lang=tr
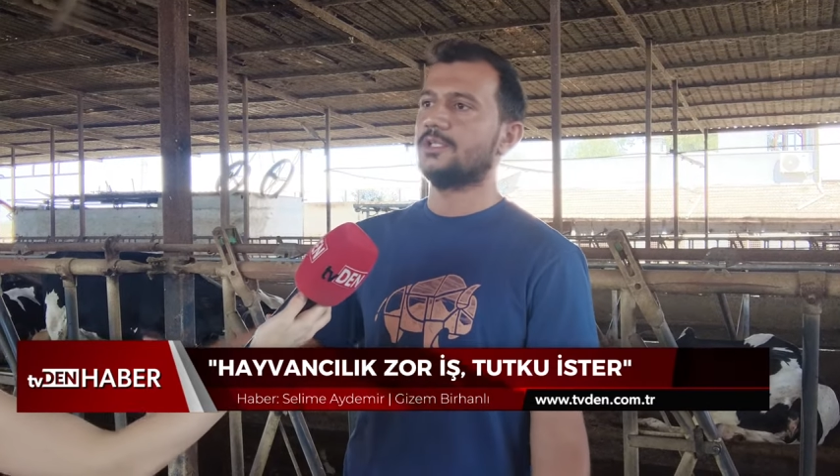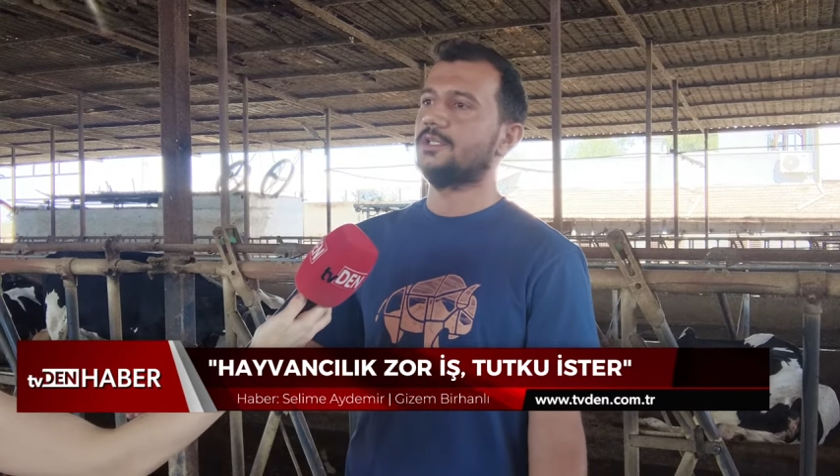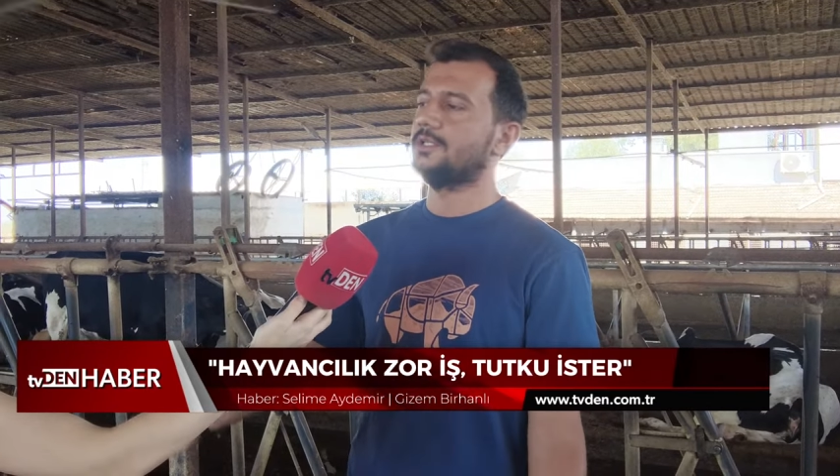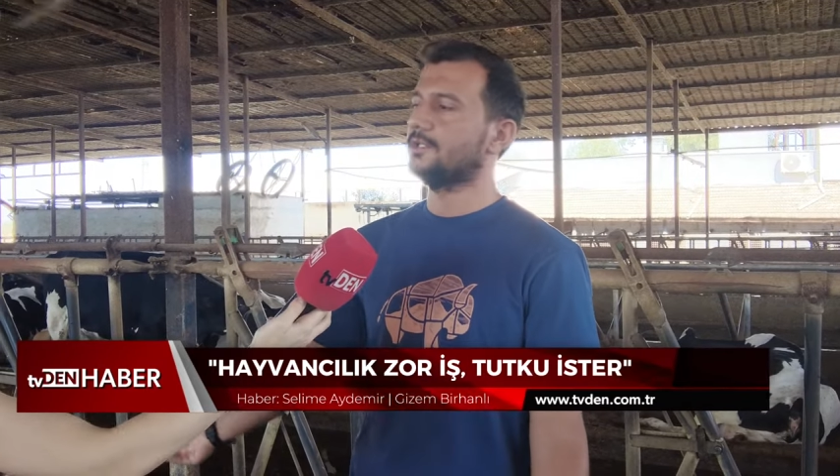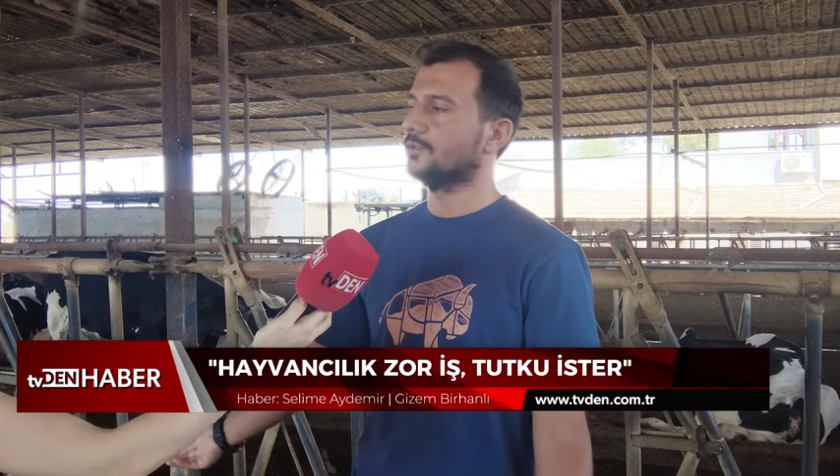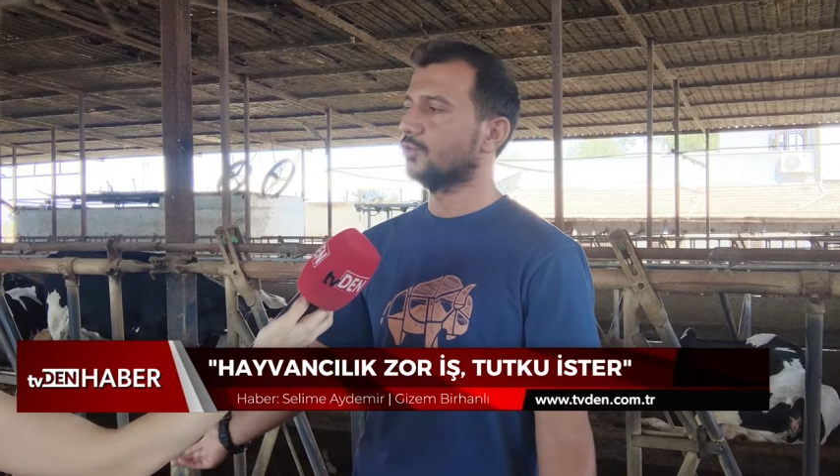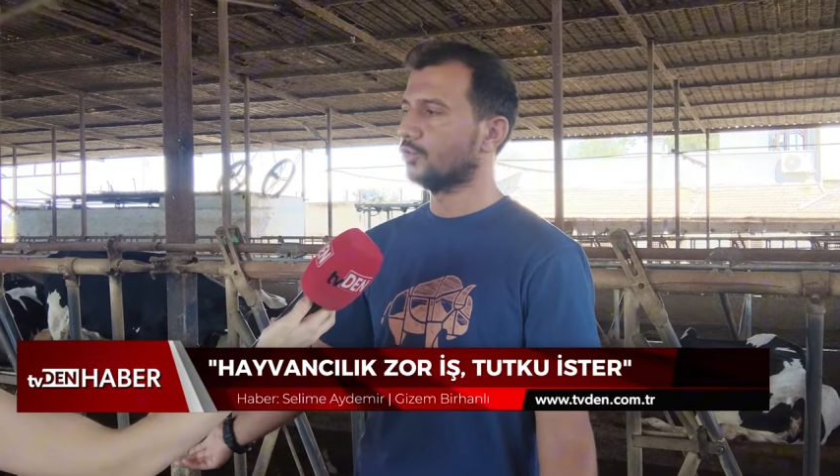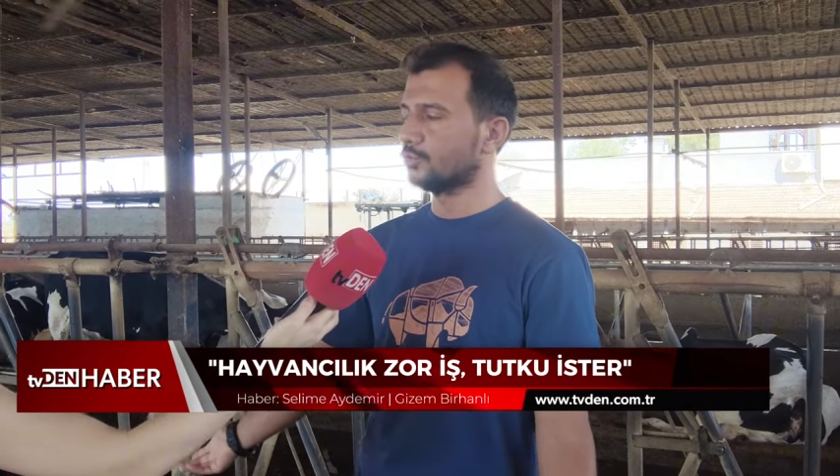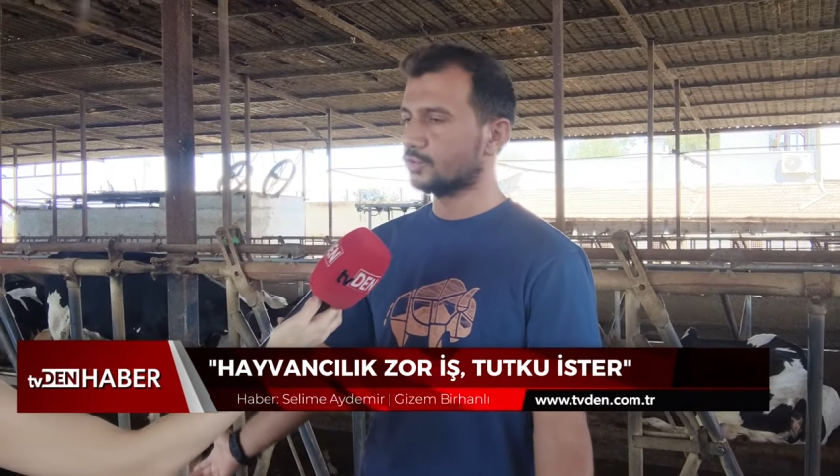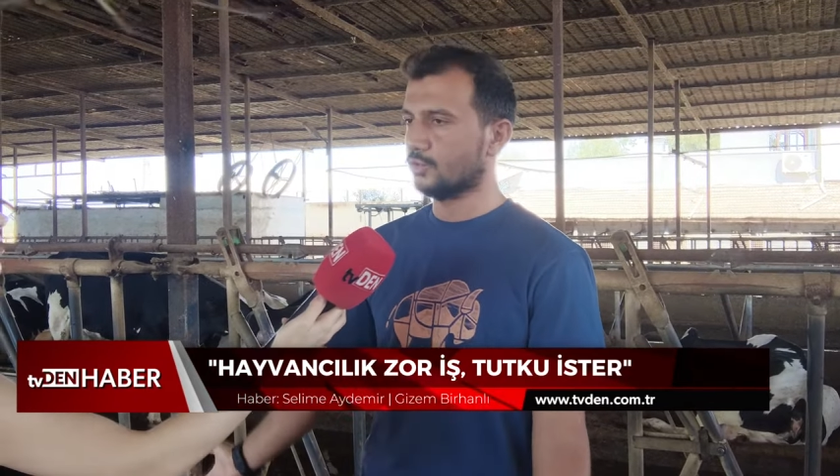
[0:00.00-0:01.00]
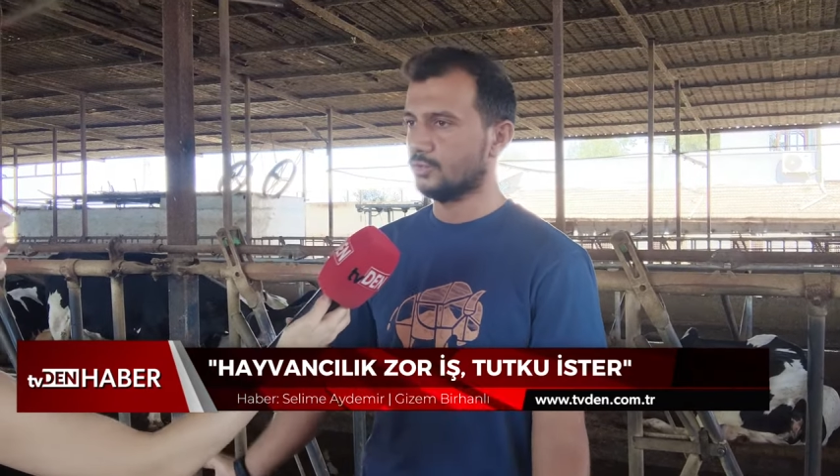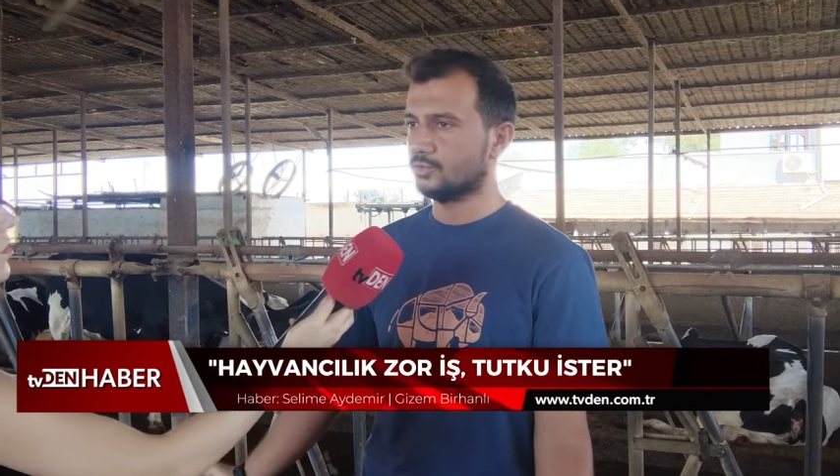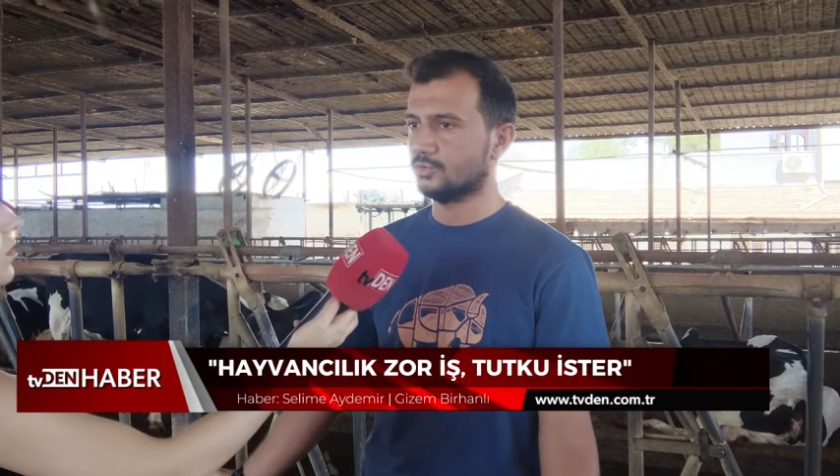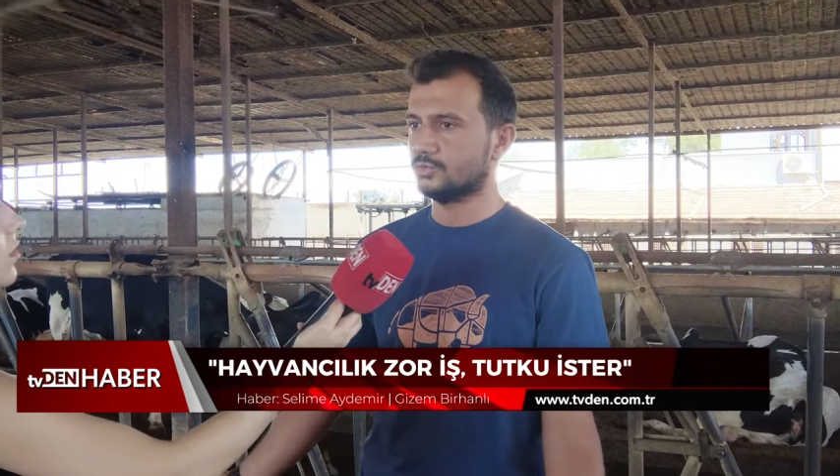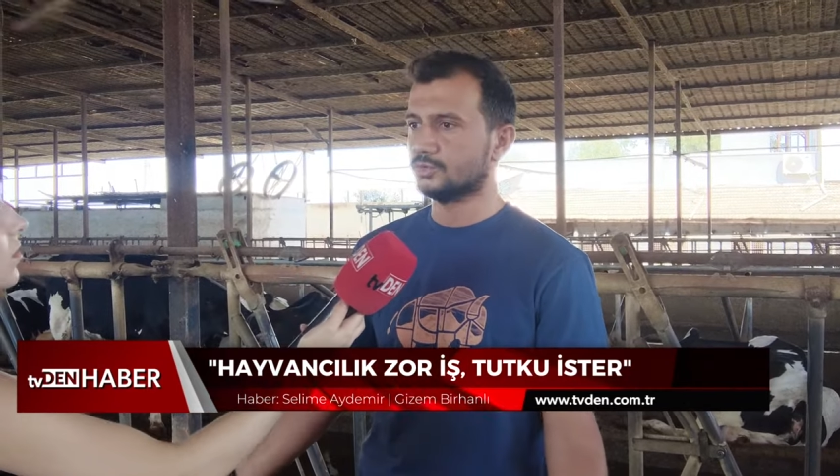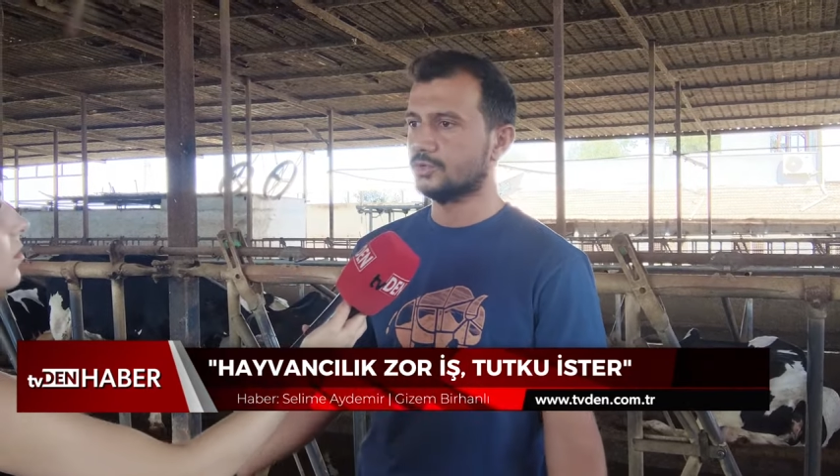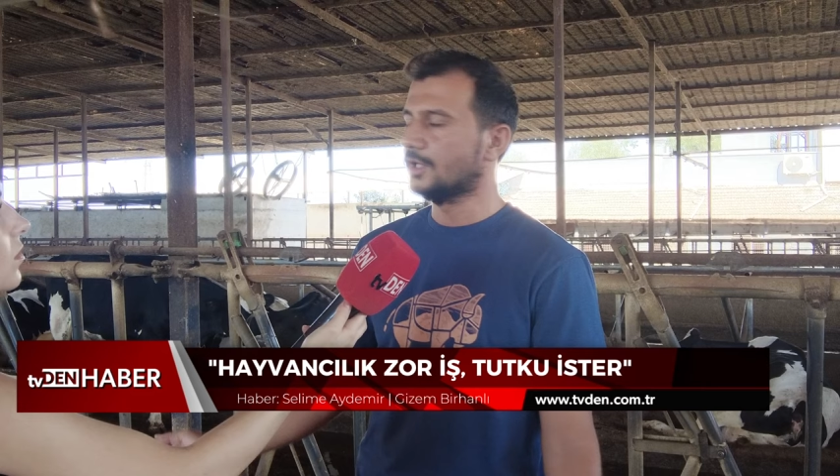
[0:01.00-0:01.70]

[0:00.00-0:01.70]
iyi korumuş olursunuz.